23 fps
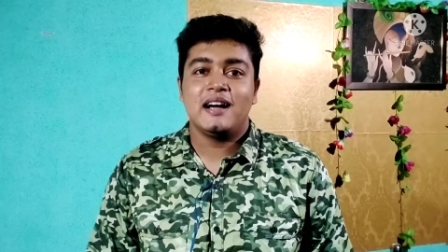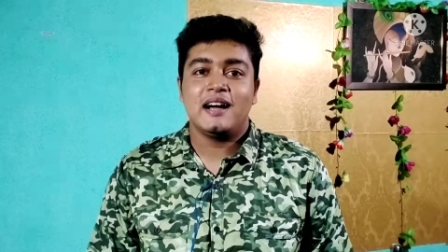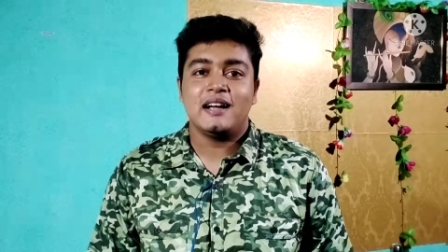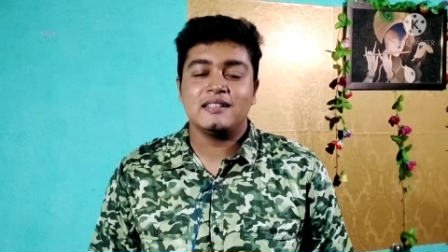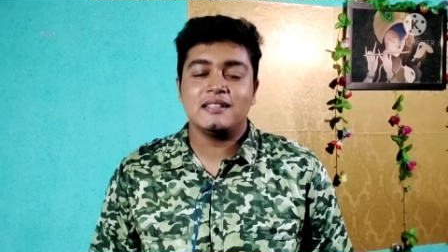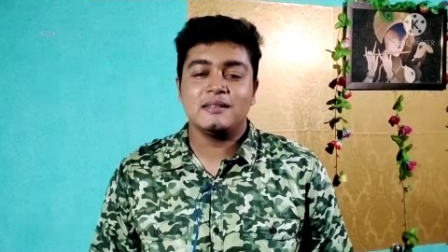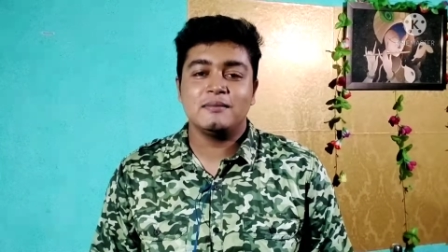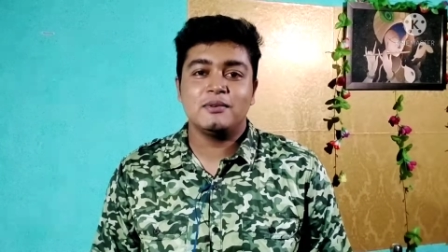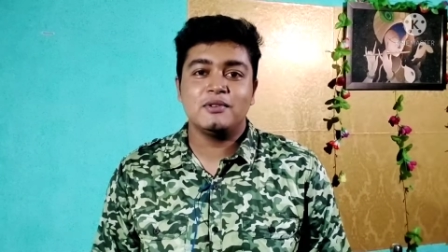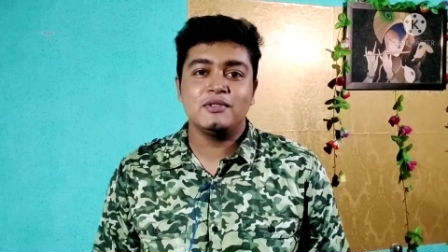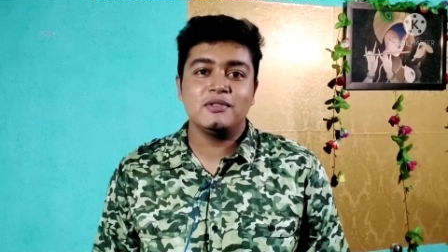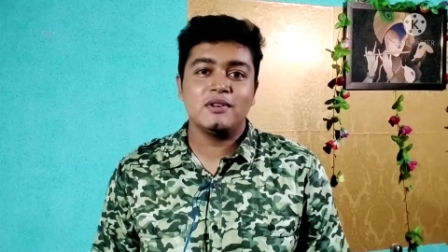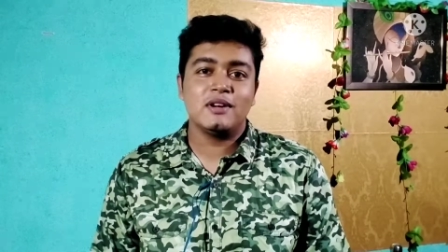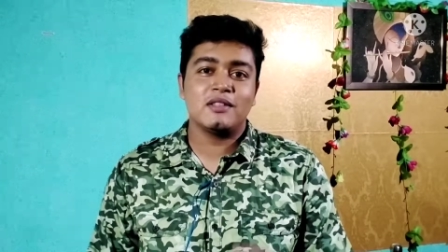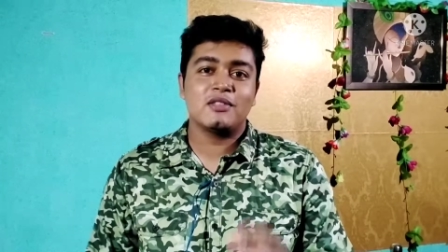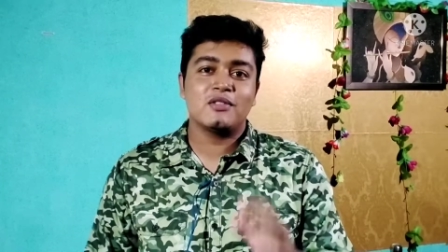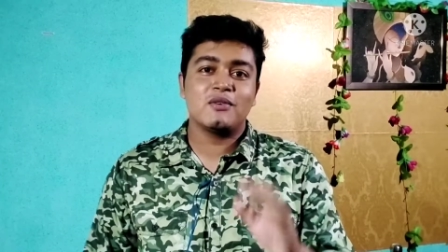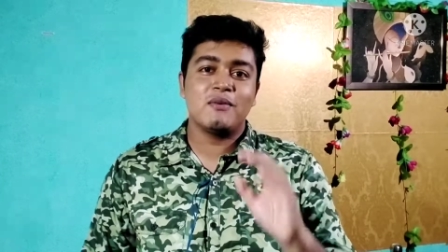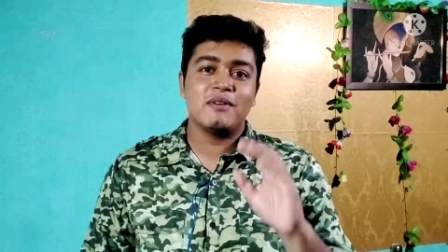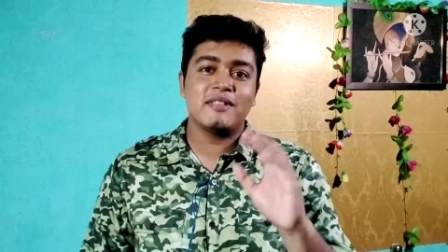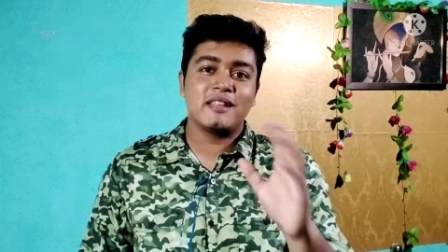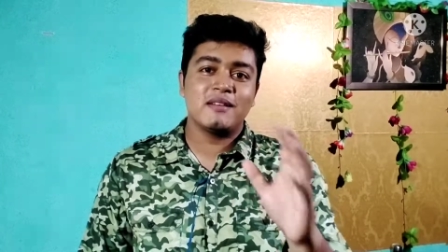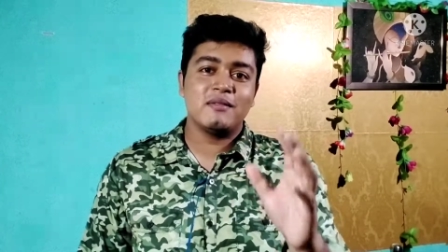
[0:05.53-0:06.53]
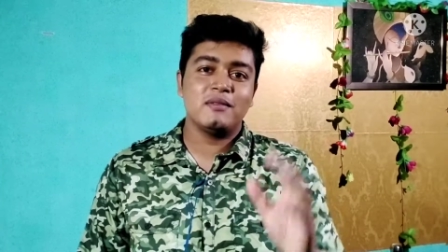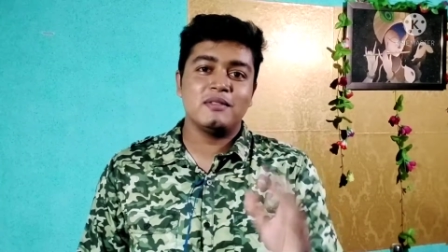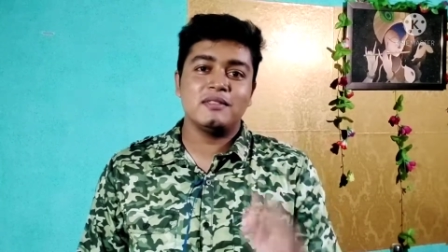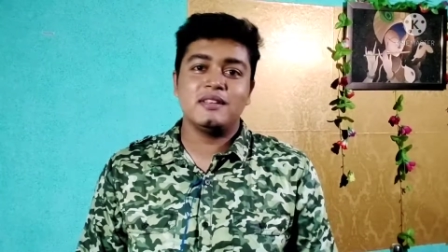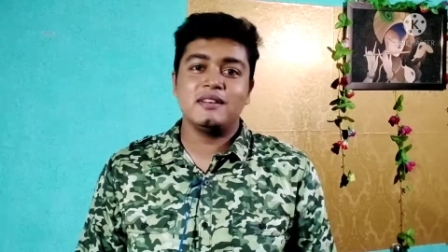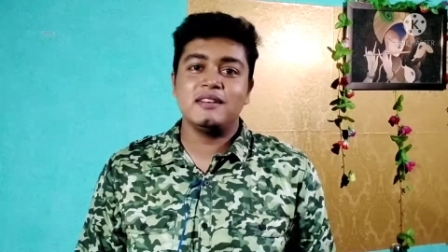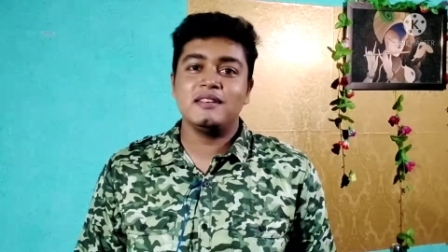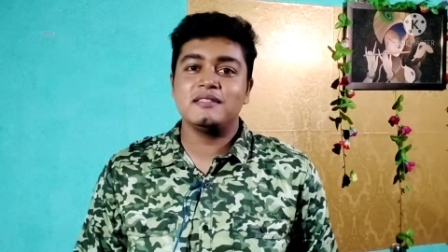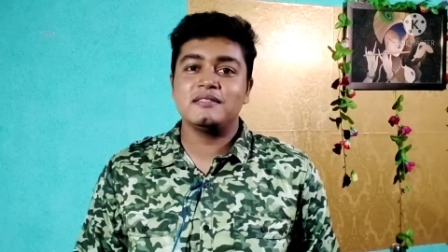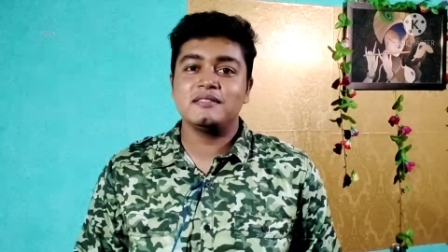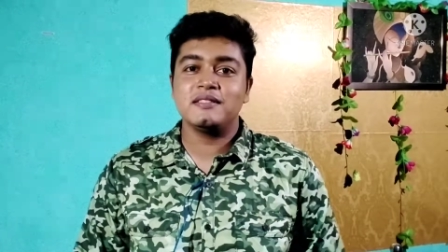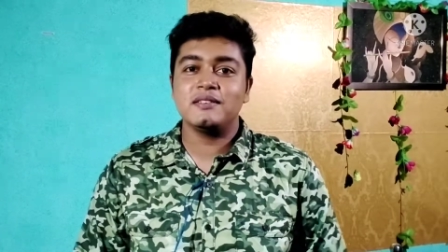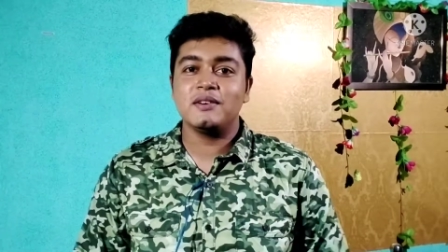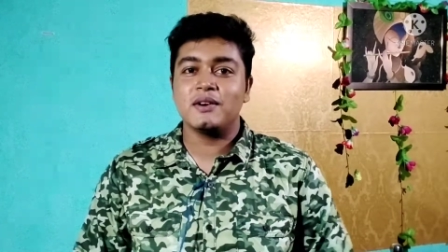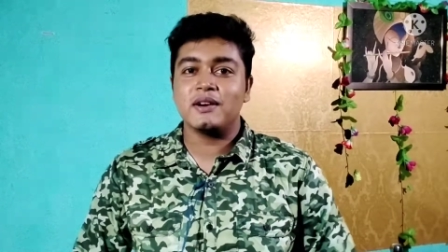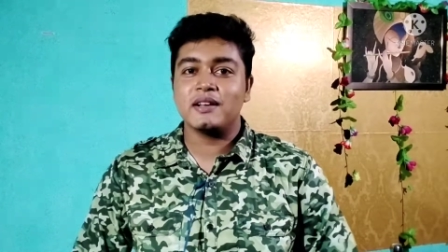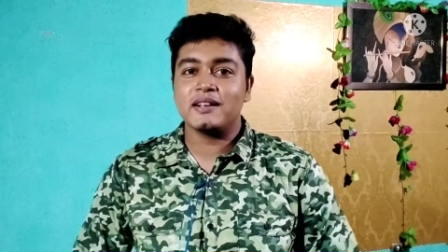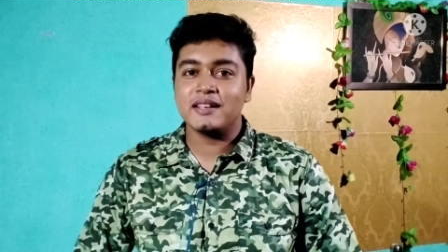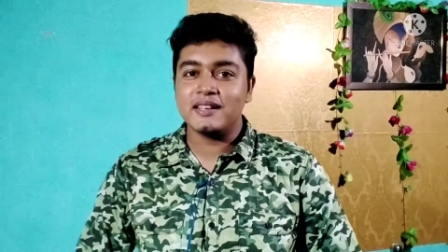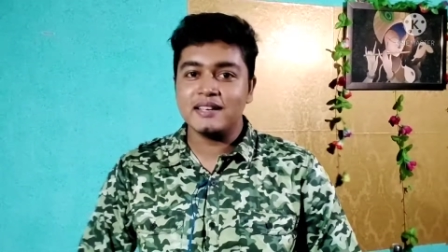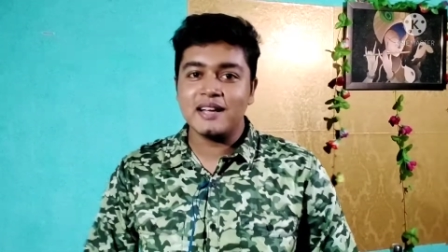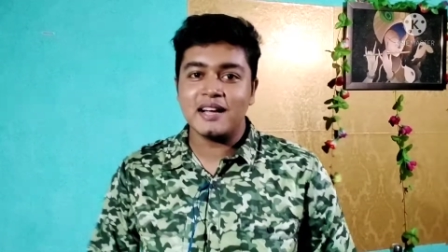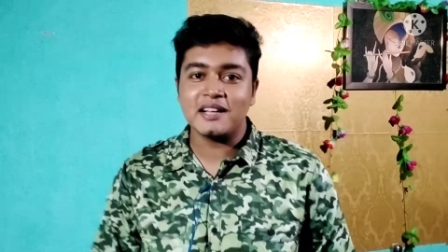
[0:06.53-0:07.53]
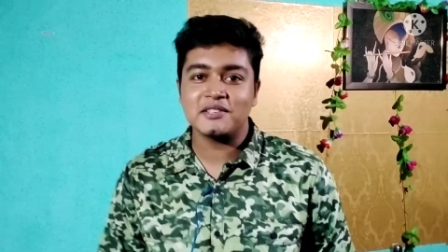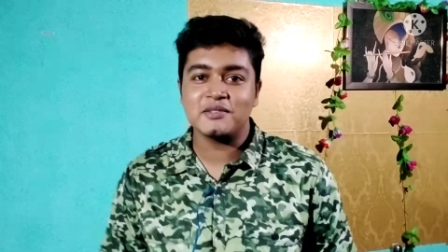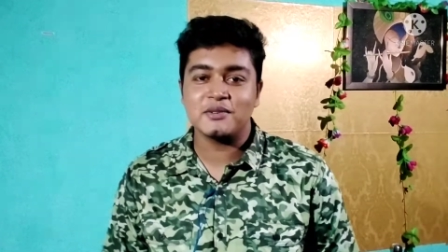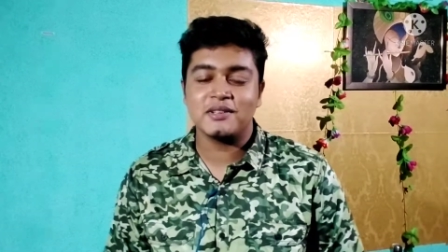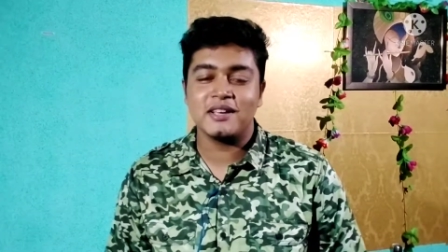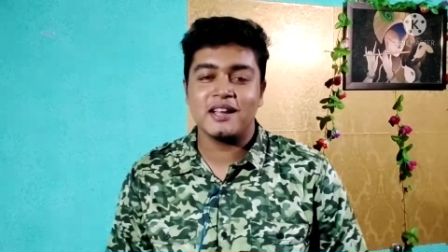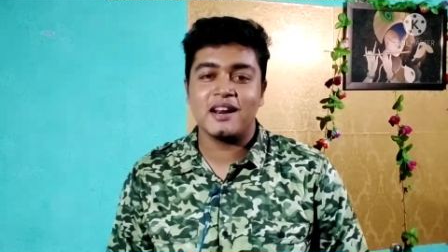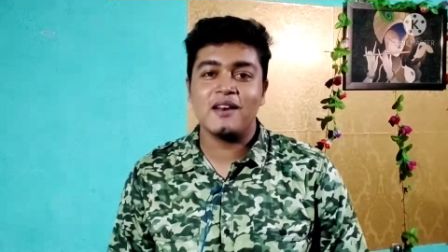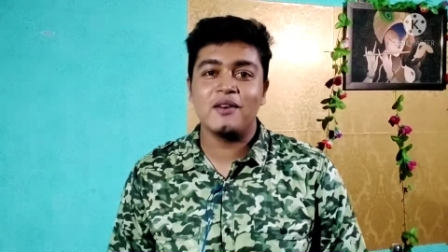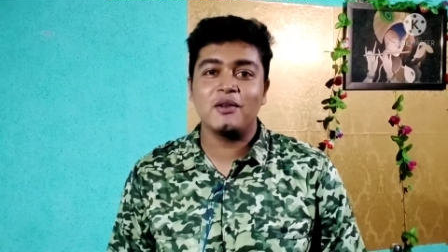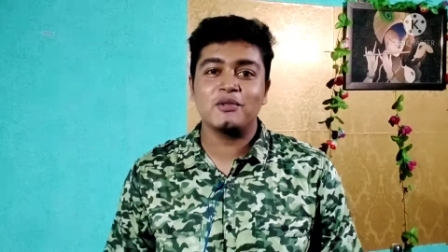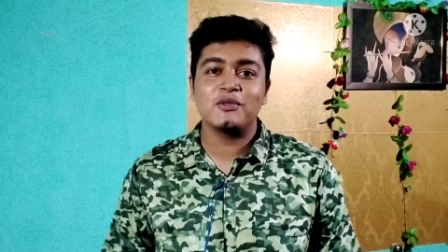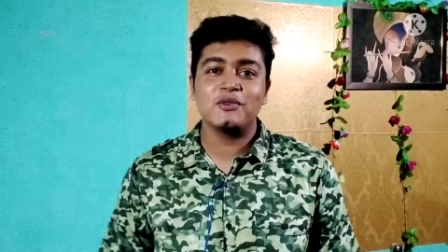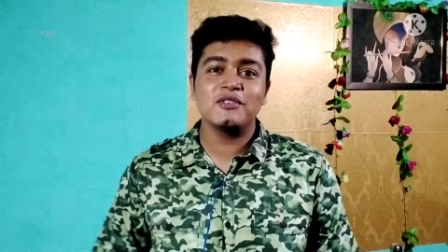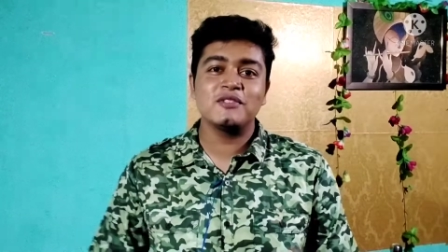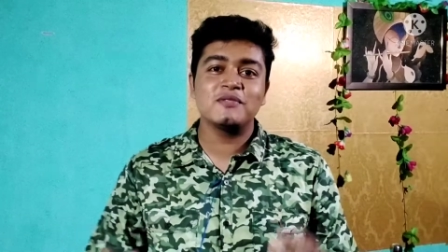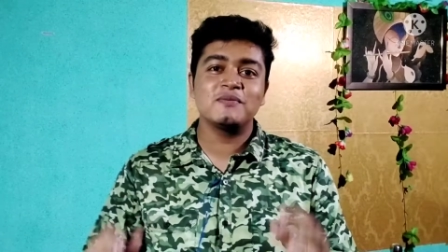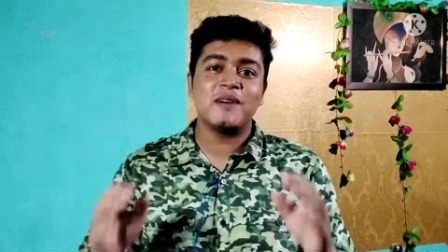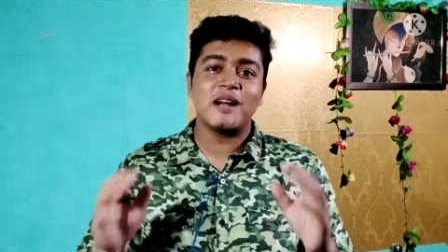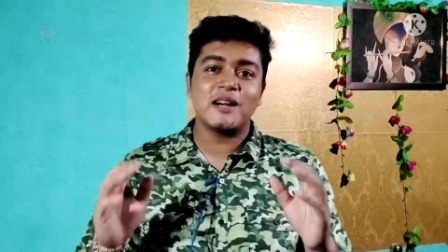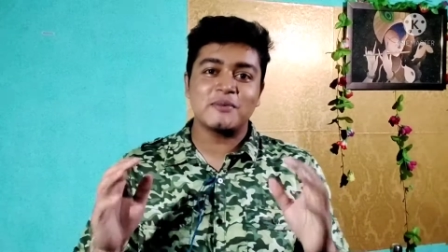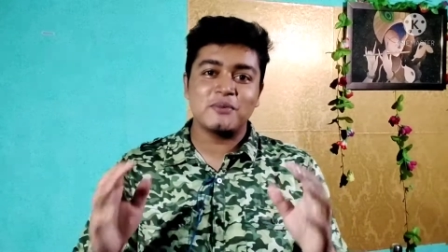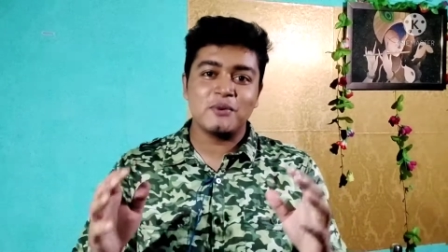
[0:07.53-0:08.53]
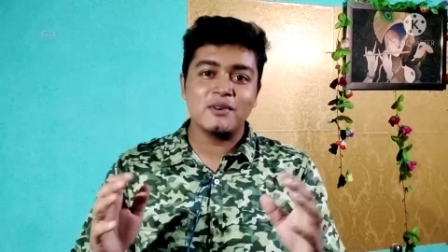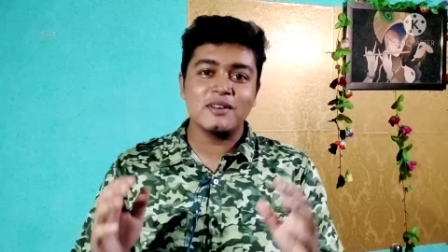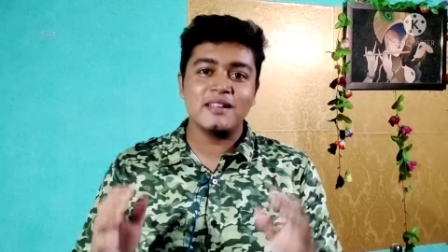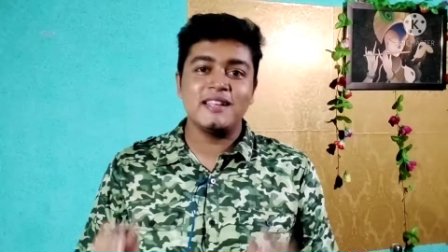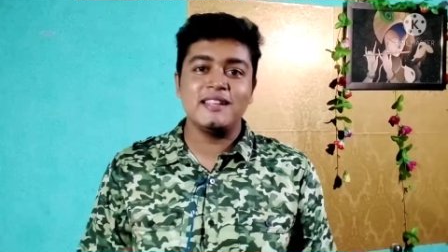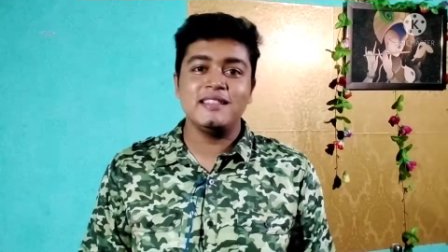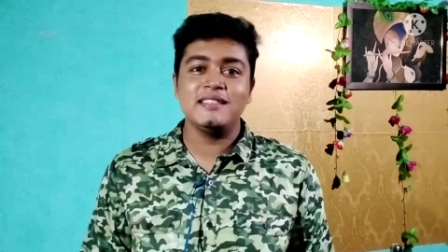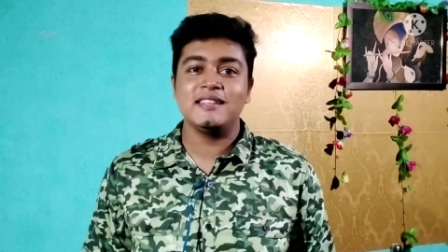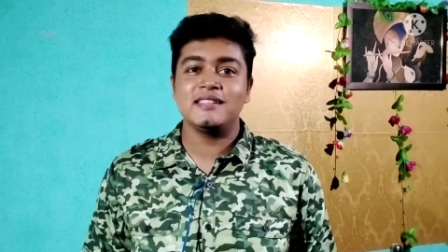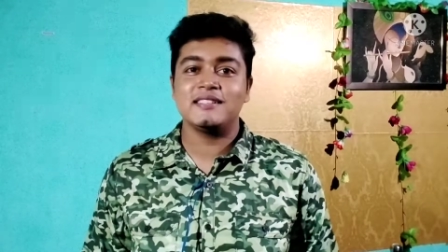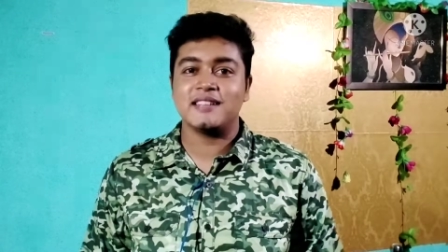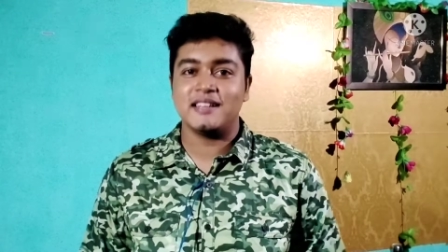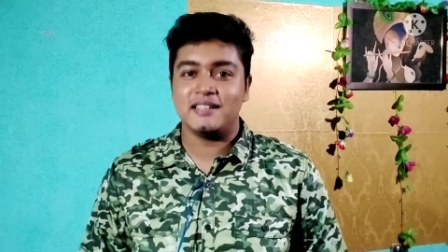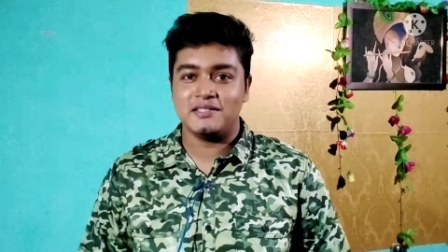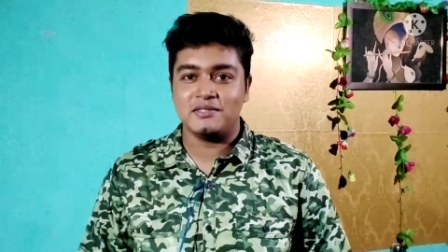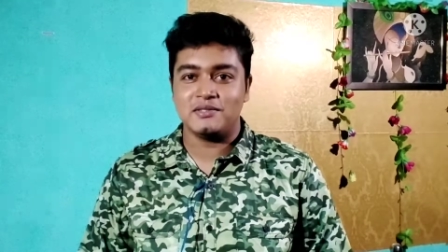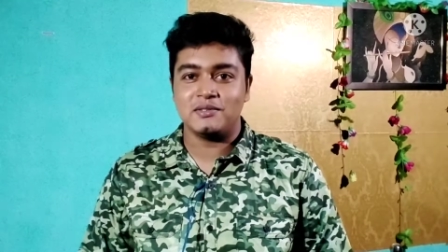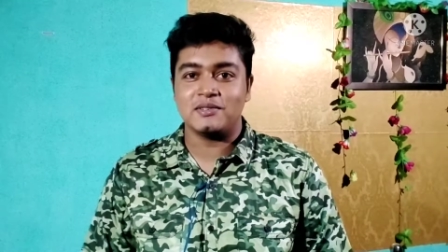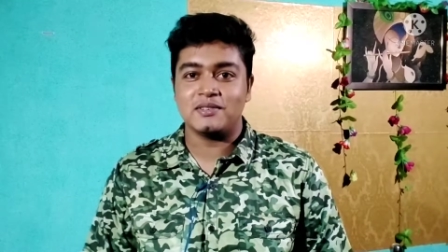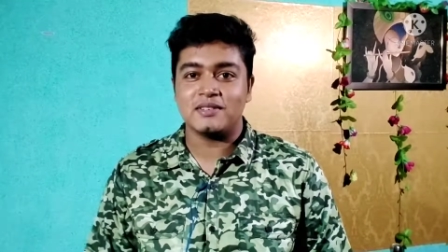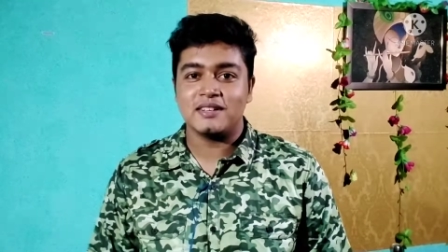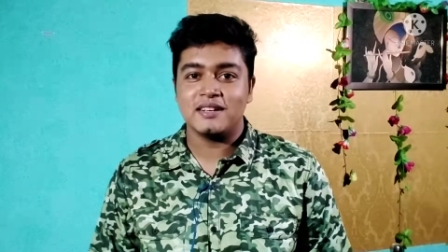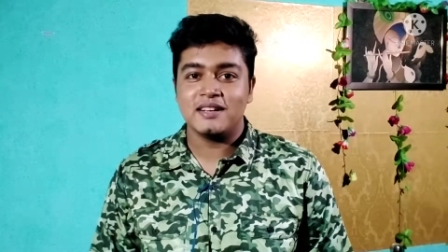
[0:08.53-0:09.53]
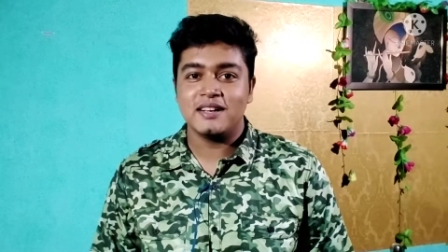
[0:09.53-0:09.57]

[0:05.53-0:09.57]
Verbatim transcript: আচ্ছা বন্ধুরা তোমাদের মধ্যে নিশ্চয়ই অনেকেই আছো যারা নতুন স্মার্টফোন কিনতে চাইছো